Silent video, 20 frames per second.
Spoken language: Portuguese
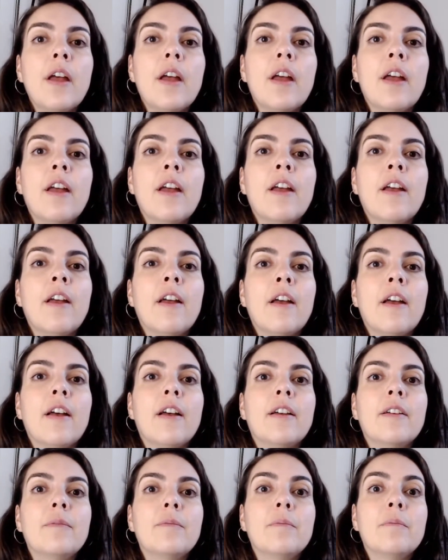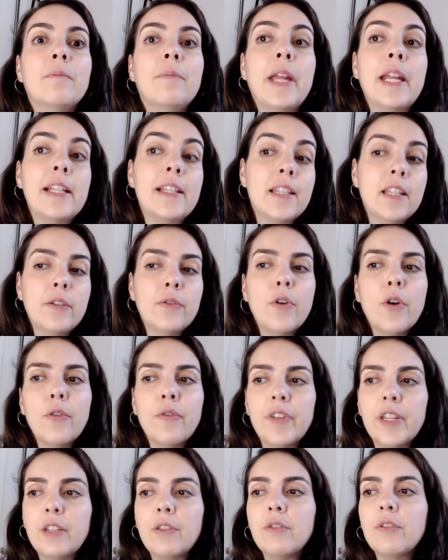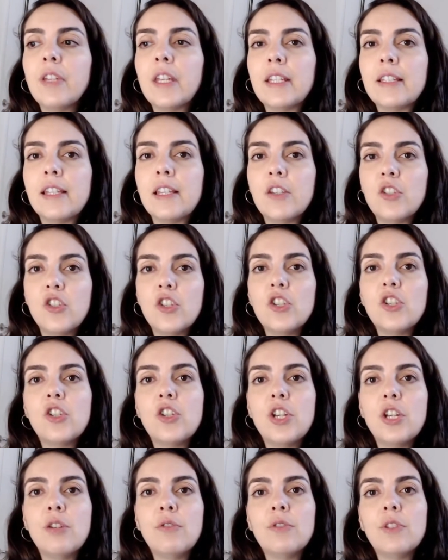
é, bem desenvolvido nesses destinos